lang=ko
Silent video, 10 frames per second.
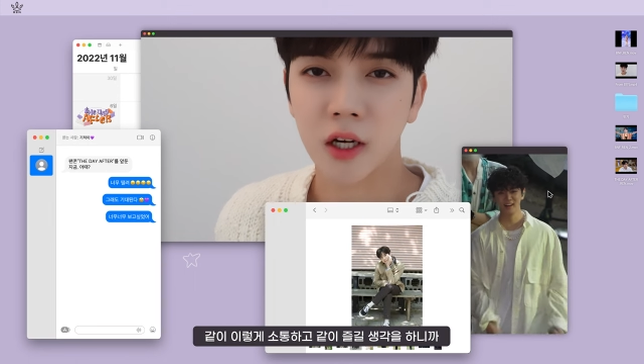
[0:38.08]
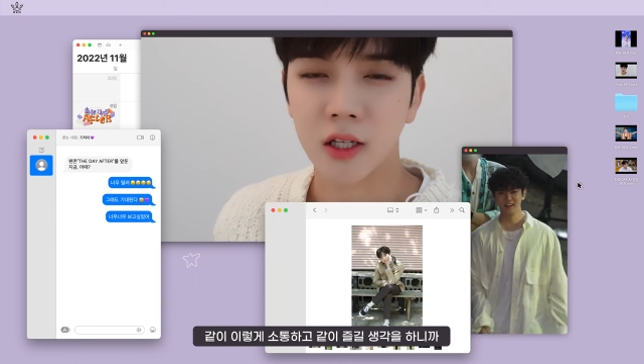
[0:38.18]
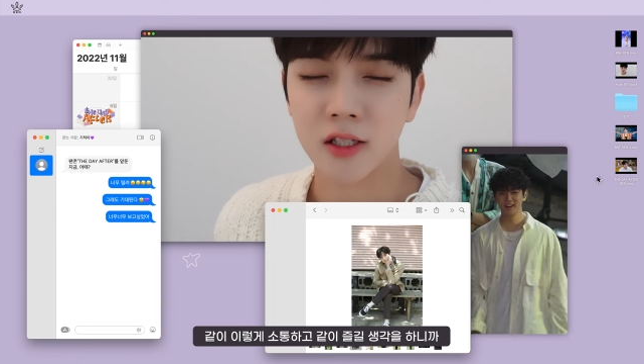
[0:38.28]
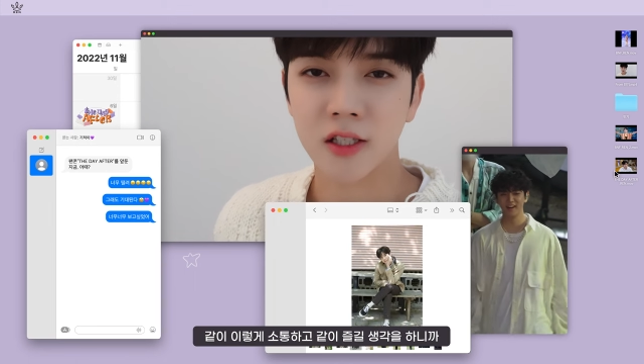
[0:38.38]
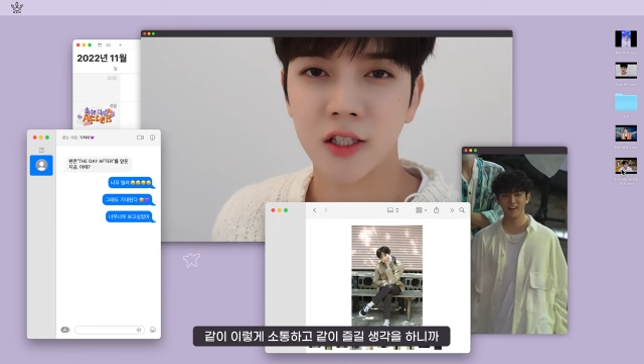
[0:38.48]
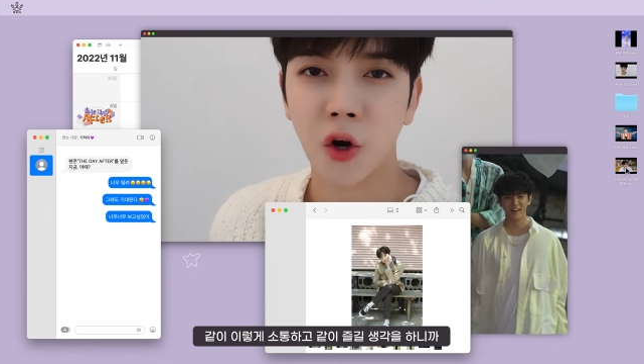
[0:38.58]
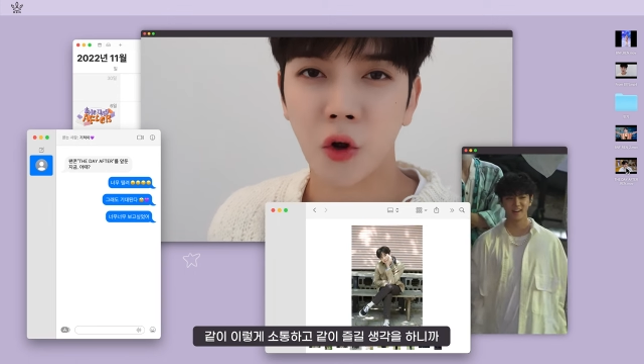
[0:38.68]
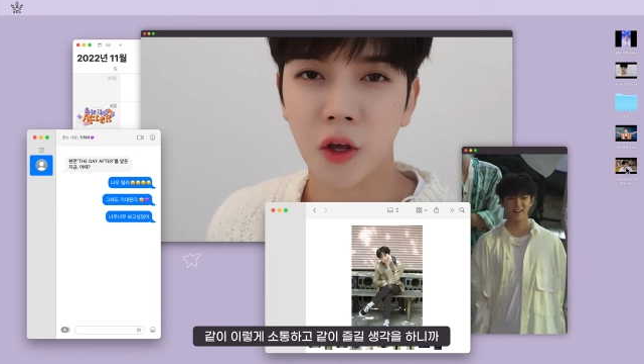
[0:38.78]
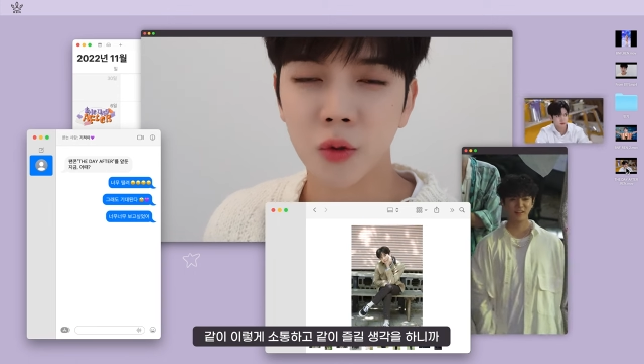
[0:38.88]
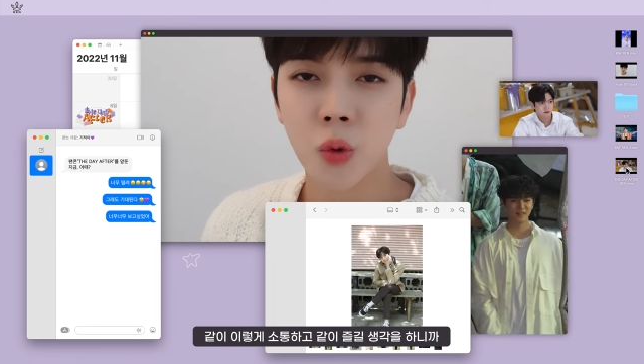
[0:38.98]
같이
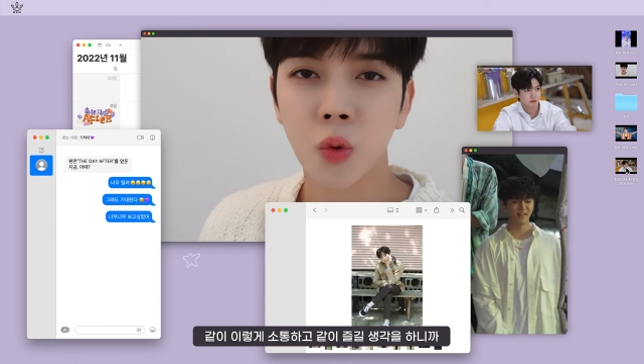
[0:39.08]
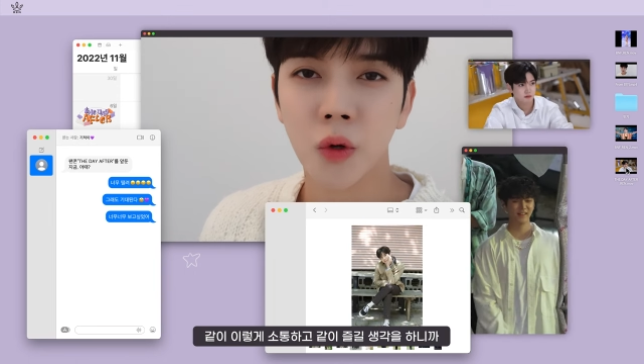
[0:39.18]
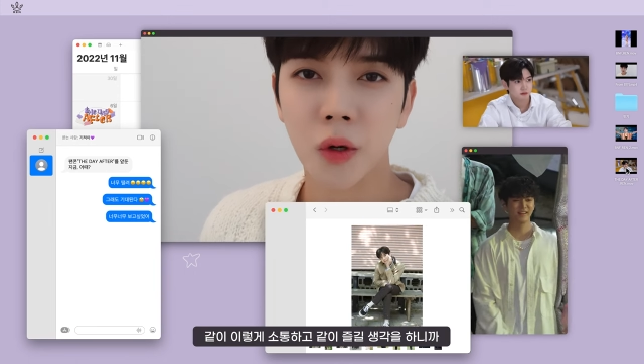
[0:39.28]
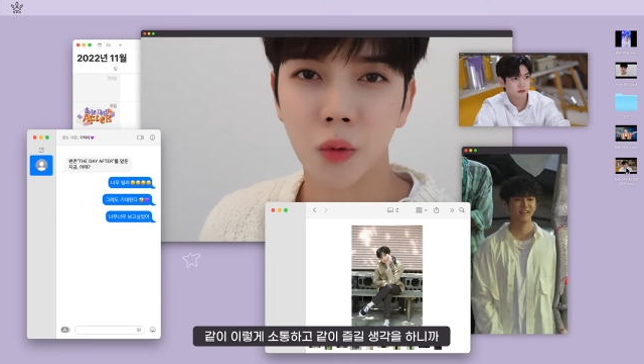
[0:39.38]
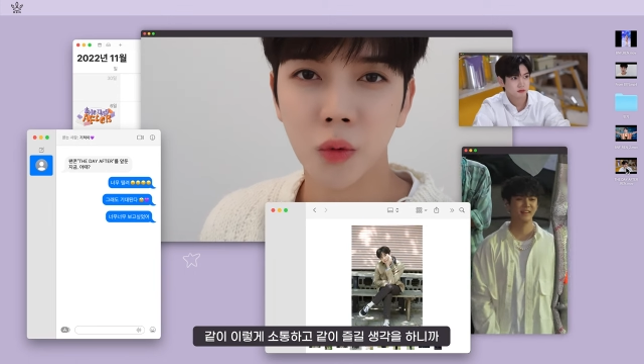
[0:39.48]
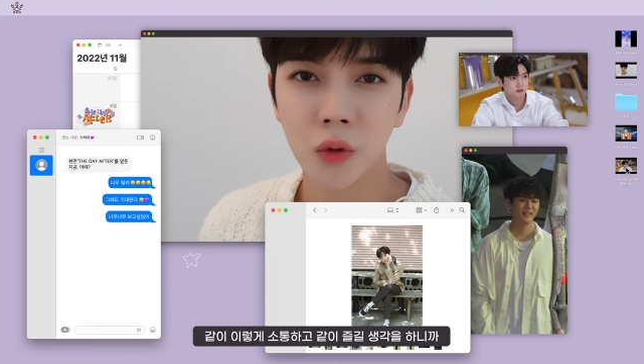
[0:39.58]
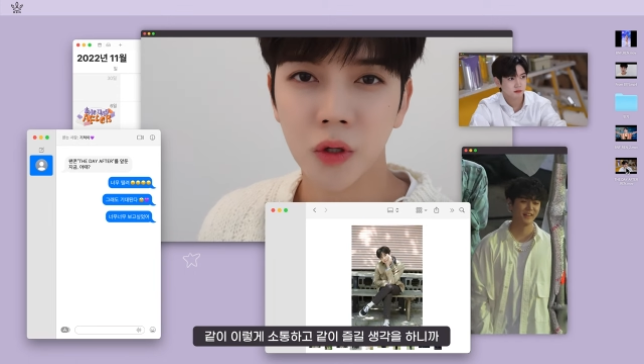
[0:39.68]
이렇게 소통하고